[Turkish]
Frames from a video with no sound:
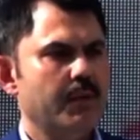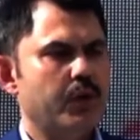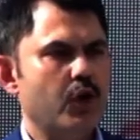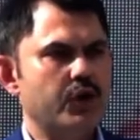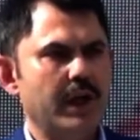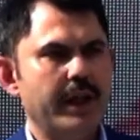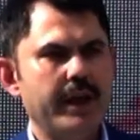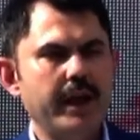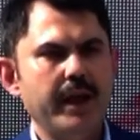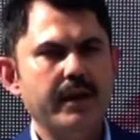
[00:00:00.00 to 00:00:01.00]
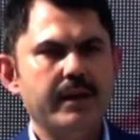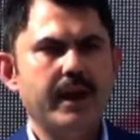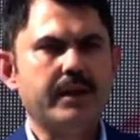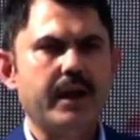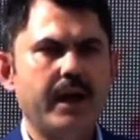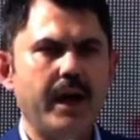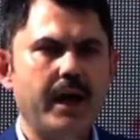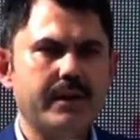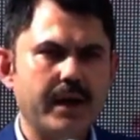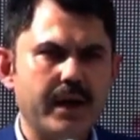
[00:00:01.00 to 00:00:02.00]
projeleri tek tek
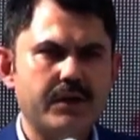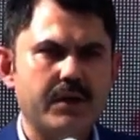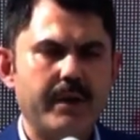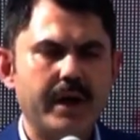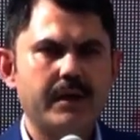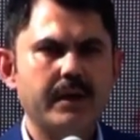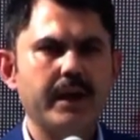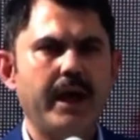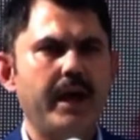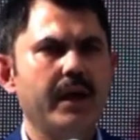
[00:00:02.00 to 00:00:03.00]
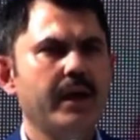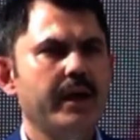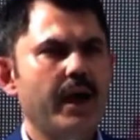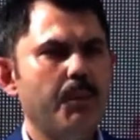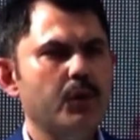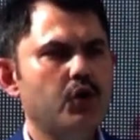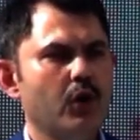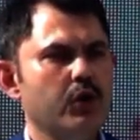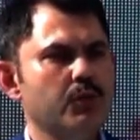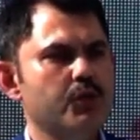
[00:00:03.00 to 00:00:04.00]
hayata geçirmek, yine yapmış
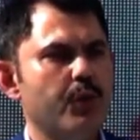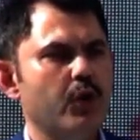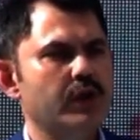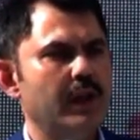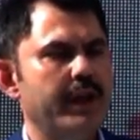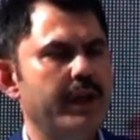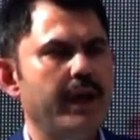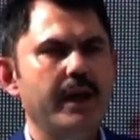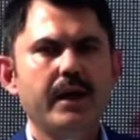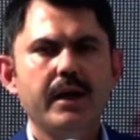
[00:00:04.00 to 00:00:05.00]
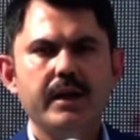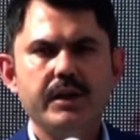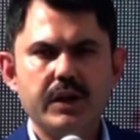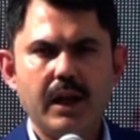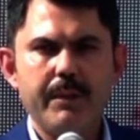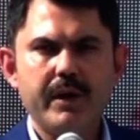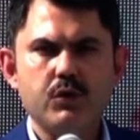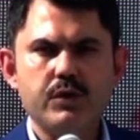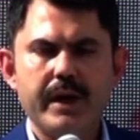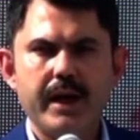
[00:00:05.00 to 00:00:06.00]
olduğumuz projeleri incelemek
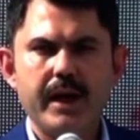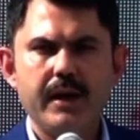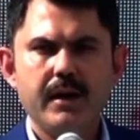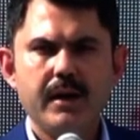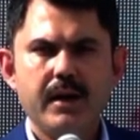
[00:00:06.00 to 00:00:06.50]
üzere